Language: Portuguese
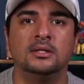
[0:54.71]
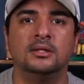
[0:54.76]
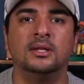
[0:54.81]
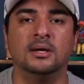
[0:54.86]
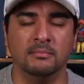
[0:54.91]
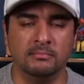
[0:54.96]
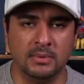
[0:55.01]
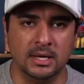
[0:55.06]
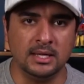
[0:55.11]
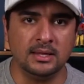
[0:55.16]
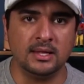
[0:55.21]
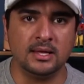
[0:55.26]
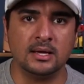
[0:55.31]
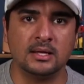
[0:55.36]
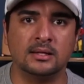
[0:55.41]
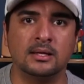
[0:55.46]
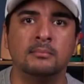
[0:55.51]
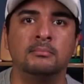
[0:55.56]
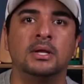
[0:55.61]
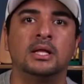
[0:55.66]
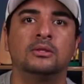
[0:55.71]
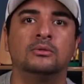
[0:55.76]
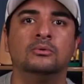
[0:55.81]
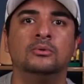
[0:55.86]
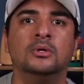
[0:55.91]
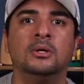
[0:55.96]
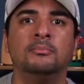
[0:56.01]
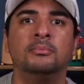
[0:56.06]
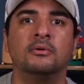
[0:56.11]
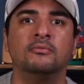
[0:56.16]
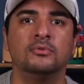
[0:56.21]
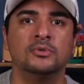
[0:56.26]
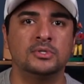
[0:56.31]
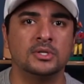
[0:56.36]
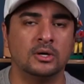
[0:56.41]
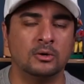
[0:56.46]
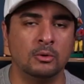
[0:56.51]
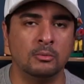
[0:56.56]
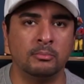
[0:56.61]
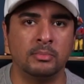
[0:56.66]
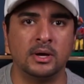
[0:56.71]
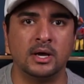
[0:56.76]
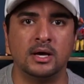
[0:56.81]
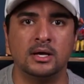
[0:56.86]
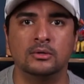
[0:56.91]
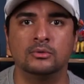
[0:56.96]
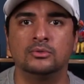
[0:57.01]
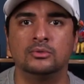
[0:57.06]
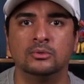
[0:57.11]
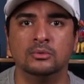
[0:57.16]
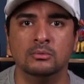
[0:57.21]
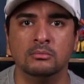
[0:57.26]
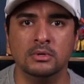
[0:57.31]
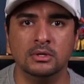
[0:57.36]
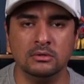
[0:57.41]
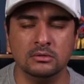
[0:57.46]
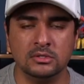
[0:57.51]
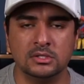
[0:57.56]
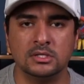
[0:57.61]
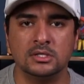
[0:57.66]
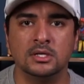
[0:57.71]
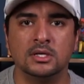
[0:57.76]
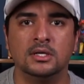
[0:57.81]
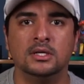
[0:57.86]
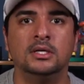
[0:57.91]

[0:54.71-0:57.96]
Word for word: também tem a tablatura para você acompanhar os números